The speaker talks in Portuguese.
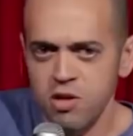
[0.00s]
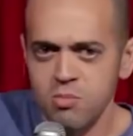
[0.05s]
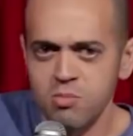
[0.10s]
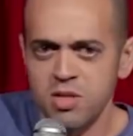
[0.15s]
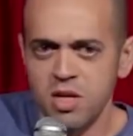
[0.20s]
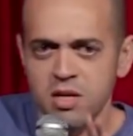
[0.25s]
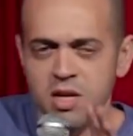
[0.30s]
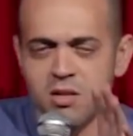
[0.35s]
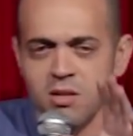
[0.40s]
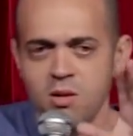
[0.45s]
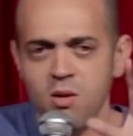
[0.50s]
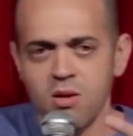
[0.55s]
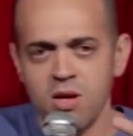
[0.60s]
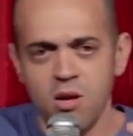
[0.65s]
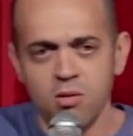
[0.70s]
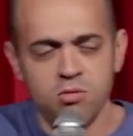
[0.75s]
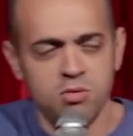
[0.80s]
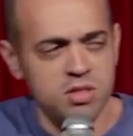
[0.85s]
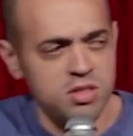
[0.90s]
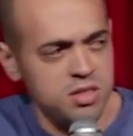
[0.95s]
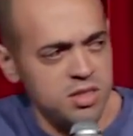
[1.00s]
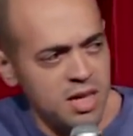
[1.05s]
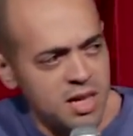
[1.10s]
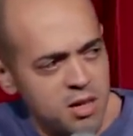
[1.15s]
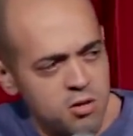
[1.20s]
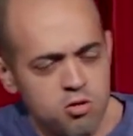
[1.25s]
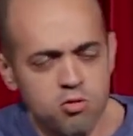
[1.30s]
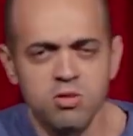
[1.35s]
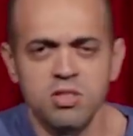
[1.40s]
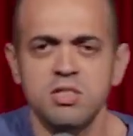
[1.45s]
estamos aqui no local do
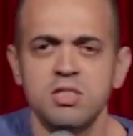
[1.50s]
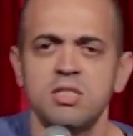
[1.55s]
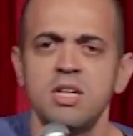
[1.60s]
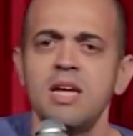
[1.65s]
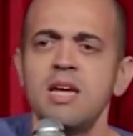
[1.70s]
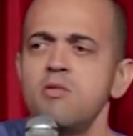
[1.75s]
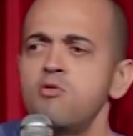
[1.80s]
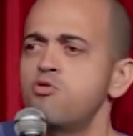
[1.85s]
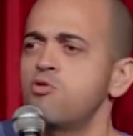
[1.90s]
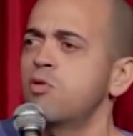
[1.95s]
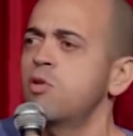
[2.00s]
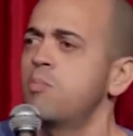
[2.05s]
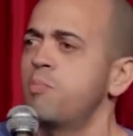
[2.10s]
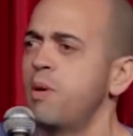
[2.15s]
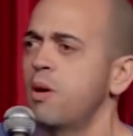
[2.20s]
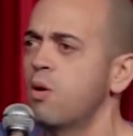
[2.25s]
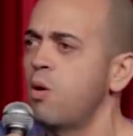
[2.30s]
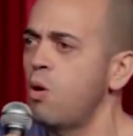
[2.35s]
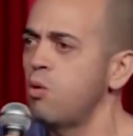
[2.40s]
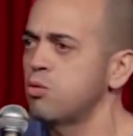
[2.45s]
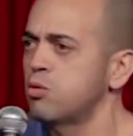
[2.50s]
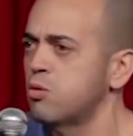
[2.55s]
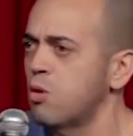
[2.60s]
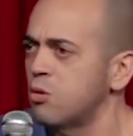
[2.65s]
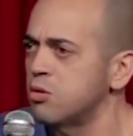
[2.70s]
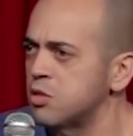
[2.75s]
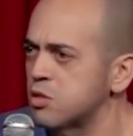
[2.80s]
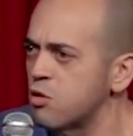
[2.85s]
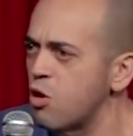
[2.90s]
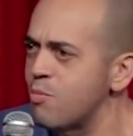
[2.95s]
incêndio, o incêndio que pegou
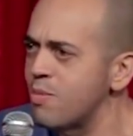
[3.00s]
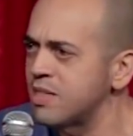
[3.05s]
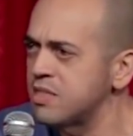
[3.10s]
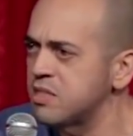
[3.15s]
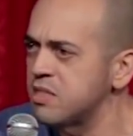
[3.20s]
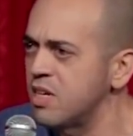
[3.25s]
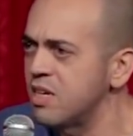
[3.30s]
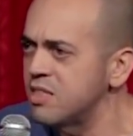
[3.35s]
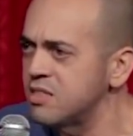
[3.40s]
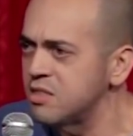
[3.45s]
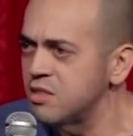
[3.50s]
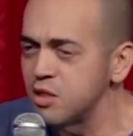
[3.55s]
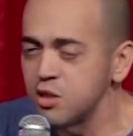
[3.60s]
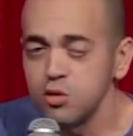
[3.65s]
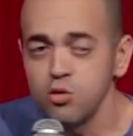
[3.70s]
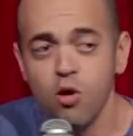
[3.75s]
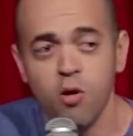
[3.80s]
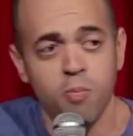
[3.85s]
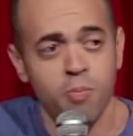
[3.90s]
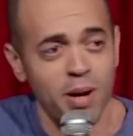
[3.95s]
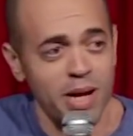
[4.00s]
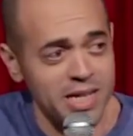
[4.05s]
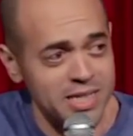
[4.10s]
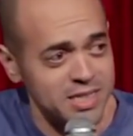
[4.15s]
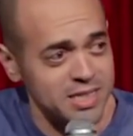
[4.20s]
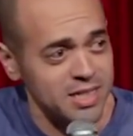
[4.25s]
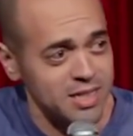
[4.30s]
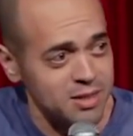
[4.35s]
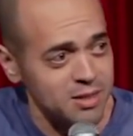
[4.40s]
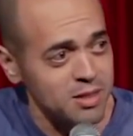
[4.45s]
todos os comerciantes que
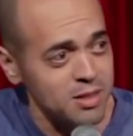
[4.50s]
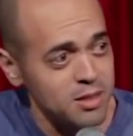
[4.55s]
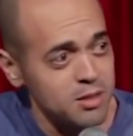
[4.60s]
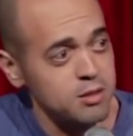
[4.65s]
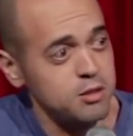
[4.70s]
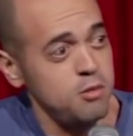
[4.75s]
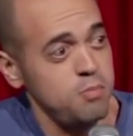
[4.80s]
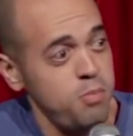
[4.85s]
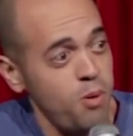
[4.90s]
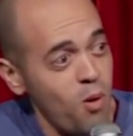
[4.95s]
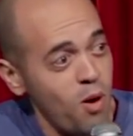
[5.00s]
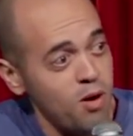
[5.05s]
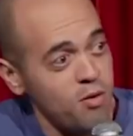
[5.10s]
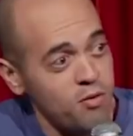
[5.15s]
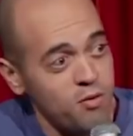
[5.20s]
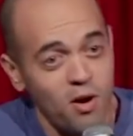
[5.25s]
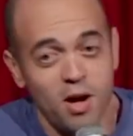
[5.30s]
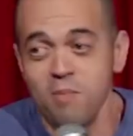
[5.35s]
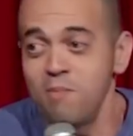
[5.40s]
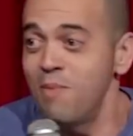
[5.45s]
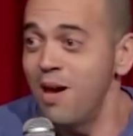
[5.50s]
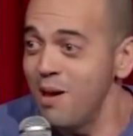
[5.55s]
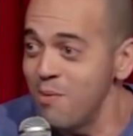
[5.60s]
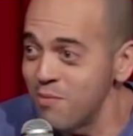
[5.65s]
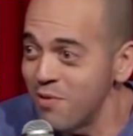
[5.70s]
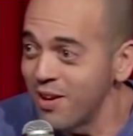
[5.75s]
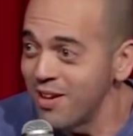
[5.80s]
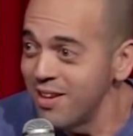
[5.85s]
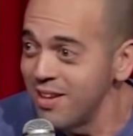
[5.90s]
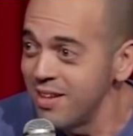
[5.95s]
surpresa. Isso, porra, foi
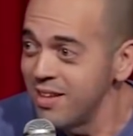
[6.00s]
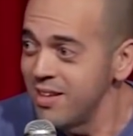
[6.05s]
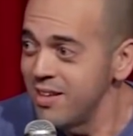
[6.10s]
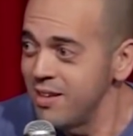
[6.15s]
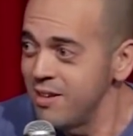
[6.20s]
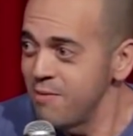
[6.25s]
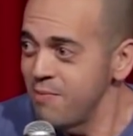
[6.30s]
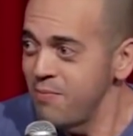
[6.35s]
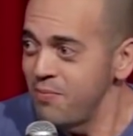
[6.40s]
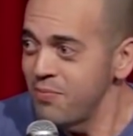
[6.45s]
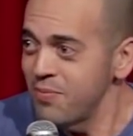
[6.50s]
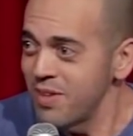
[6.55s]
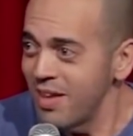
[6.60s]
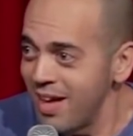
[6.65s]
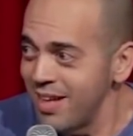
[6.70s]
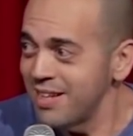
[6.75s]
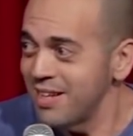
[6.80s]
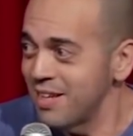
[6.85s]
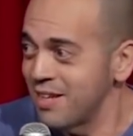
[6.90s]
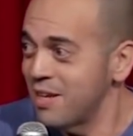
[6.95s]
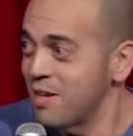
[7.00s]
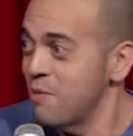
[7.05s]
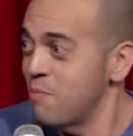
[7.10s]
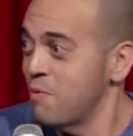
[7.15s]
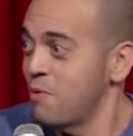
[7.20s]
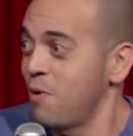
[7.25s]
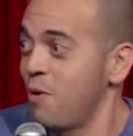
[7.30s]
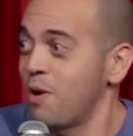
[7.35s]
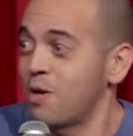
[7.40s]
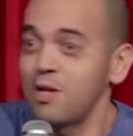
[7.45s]
mesmo, é,
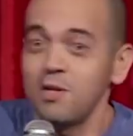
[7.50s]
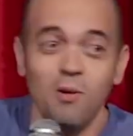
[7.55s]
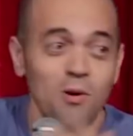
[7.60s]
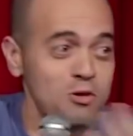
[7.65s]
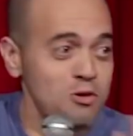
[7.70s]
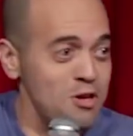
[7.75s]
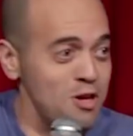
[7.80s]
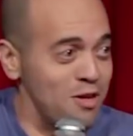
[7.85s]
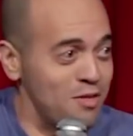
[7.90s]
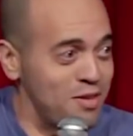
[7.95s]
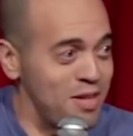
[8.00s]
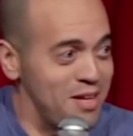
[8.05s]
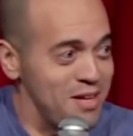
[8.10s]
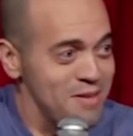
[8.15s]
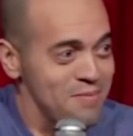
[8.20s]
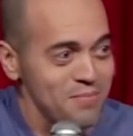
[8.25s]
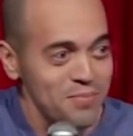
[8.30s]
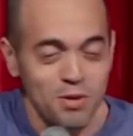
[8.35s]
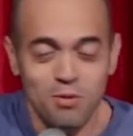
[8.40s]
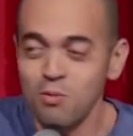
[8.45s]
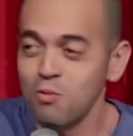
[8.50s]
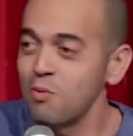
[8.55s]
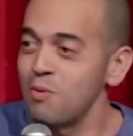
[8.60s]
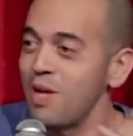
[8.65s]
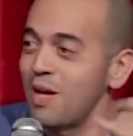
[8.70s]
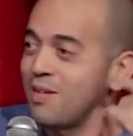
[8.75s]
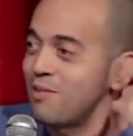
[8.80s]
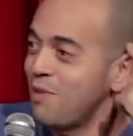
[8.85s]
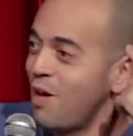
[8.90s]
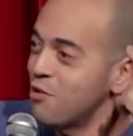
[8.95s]
que, que, notícia, hein?
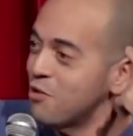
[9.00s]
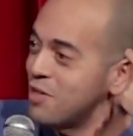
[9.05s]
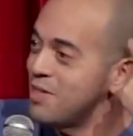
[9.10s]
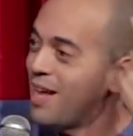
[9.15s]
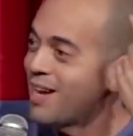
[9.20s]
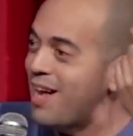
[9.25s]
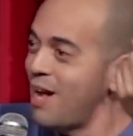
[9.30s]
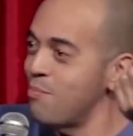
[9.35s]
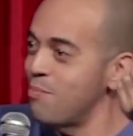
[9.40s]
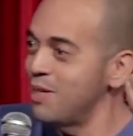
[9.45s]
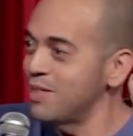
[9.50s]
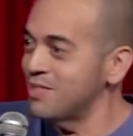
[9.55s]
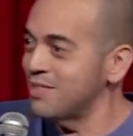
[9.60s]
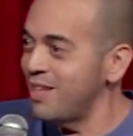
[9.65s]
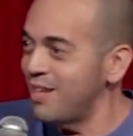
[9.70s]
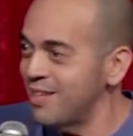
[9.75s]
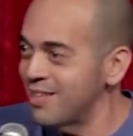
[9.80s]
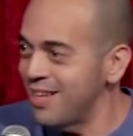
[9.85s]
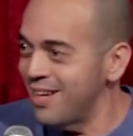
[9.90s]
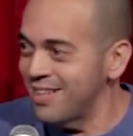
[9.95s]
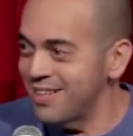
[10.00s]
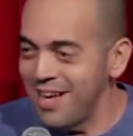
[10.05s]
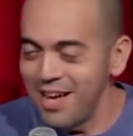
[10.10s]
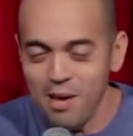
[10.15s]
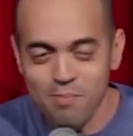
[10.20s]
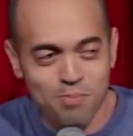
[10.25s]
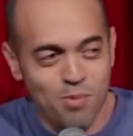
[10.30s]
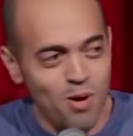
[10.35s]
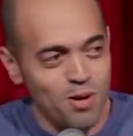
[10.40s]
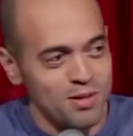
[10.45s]
Na, acho que na cabeça da, da, da,
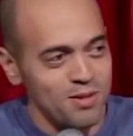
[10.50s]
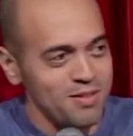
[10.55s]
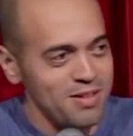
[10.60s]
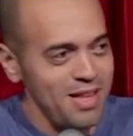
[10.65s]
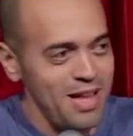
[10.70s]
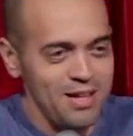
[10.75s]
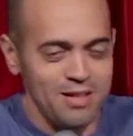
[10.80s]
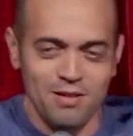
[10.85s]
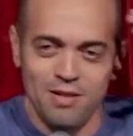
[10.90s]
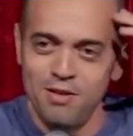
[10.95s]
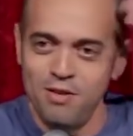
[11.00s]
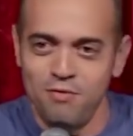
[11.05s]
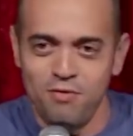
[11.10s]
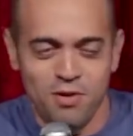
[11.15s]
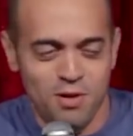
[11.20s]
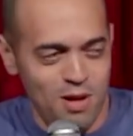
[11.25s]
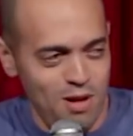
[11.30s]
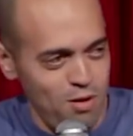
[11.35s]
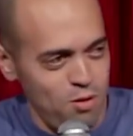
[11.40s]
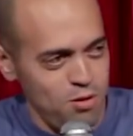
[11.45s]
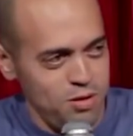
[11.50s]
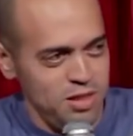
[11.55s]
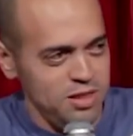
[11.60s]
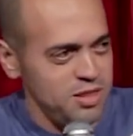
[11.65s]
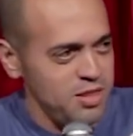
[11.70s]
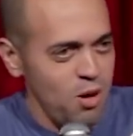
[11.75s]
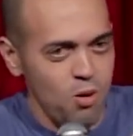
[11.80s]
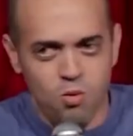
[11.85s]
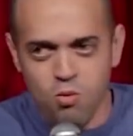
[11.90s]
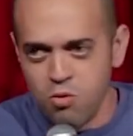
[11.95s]
repórter, sei lá, enfim,
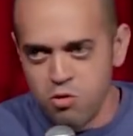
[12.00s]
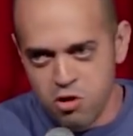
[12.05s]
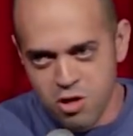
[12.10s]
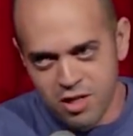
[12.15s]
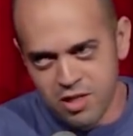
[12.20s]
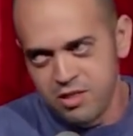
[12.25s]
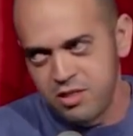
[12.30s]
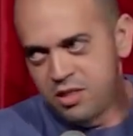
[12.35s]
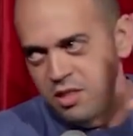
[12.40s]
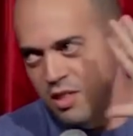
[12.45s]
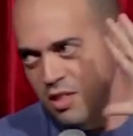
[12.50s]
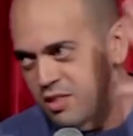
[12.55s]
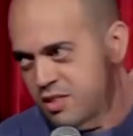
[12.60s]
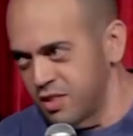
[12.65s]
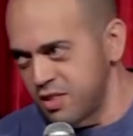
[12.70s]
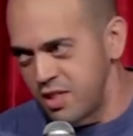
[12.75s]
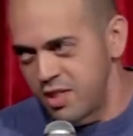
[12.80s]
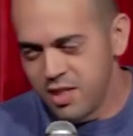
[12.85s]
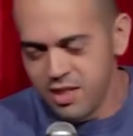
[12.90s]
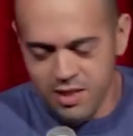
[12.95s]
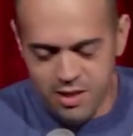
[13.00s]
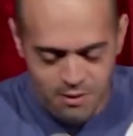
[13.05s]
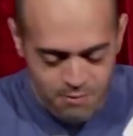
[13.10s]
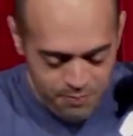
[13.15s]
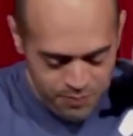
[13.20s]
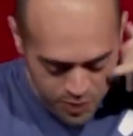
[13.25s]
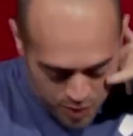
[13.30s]
aconteceu algum dia a seguinte cena, né?